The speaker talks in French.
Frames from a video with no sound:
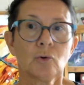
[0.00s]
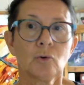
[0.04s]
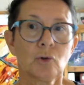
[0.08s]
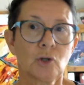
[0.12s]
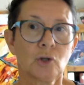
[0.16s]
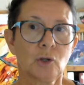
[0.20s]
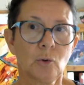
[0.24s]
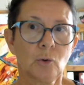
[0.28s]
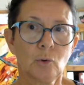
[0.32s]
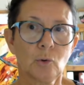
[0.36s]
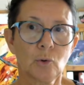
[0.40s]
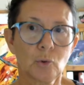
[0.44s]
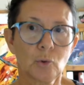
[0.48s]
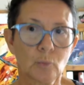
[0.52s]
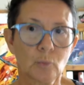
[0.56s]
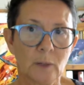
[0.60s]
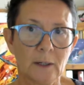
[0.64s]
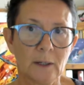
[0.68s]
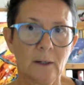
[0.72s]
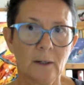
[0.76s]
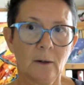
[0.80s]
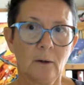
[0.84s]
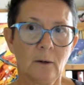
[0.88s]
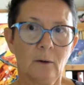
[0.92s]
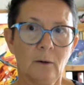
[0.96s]
que j'ai
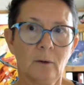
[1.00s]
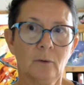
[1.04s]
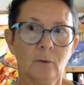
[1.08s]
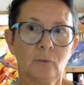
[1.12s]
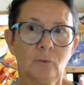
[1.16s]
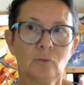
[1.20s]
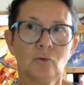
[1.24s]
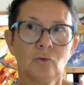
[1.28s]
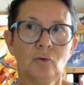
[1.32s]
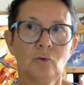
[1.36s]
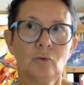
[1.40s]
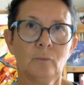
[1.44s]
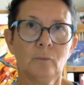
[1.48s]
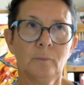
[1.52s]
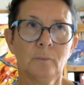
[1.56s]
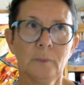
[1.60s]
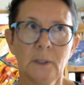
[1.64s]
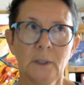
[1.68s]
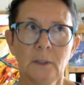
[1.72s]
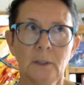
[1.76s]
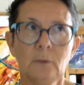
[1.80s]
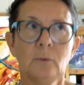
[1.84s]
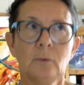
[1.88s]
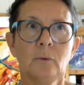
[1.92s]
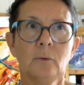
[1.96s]
rejoint en
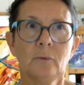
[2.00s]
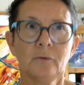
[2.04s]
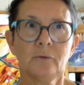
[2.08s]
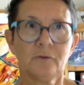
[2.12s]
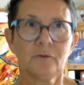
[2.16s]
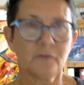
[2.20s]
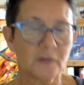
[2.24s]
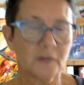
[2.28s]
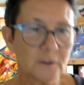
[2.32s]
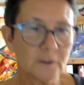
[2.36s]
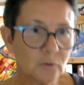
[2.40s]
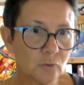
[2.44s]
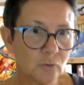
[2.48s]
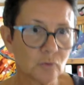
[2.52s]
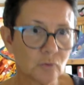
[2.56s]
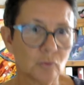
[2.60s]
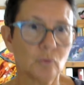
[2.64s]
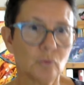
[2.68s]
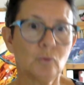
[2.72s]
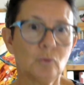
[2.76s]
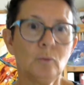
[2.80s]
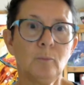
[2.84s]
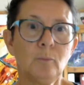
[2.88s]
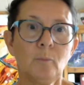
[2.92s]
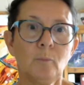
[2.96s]

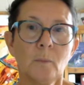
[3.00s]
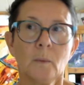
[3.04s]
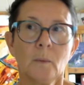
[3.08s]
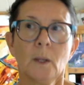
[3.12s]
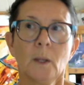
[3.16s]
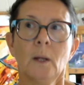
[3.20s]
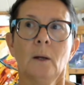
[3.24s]
2022